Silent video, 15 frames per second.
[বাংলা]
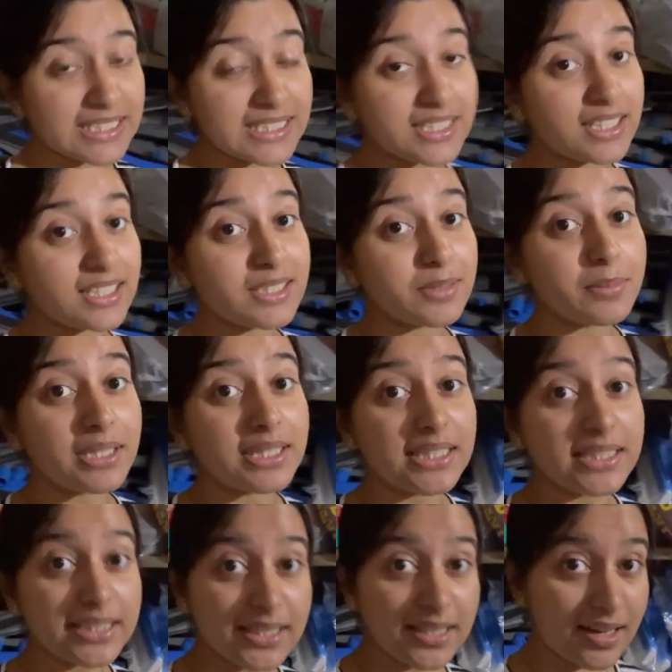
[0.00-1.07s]
কিসে কিংবা
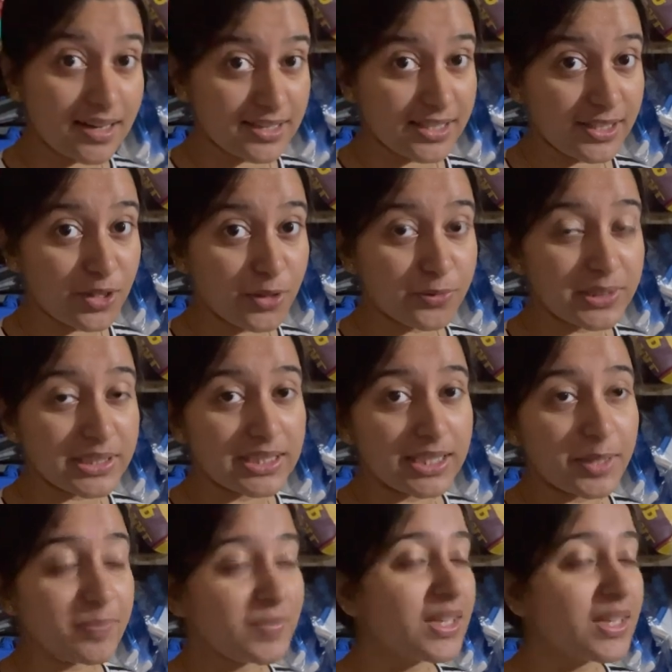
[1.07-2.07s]
কি কি আছে অফিসে